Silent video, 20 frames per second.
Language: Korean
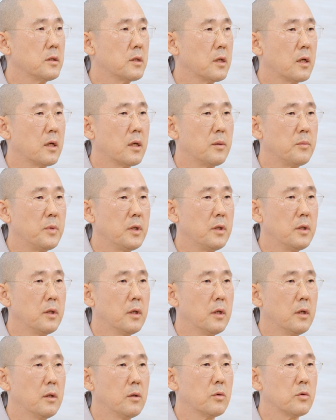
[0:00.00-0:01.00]
사람이
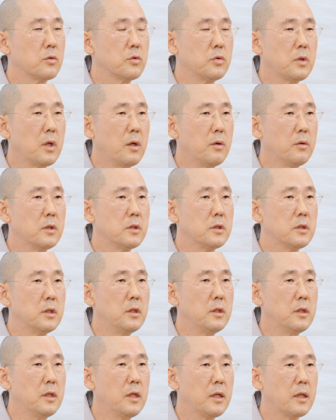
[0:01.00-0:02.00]
또 수다원은
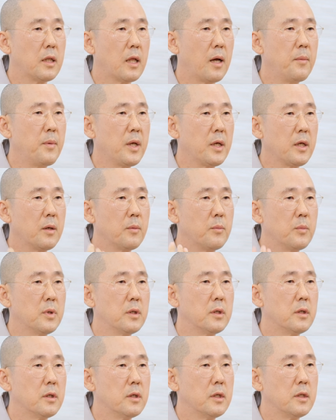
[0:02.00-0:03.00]
절대 남에게
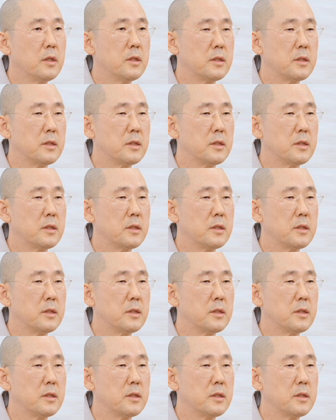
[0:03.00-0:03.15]
뭐